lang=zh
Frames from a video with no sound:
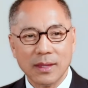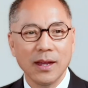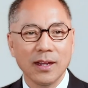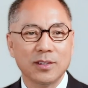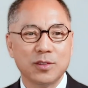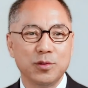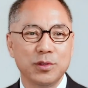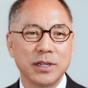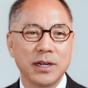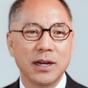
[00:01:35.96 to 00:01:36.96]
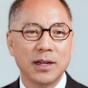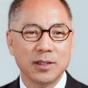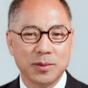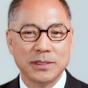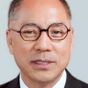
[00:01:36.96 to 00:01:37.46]
呃，举行个
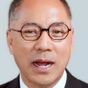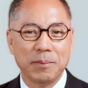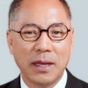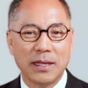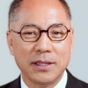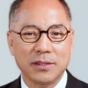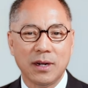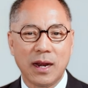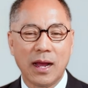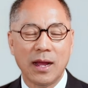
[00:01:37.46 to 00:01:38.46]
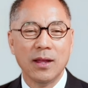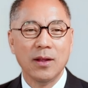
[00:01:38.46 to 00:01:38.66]
什么加冕仪式啦，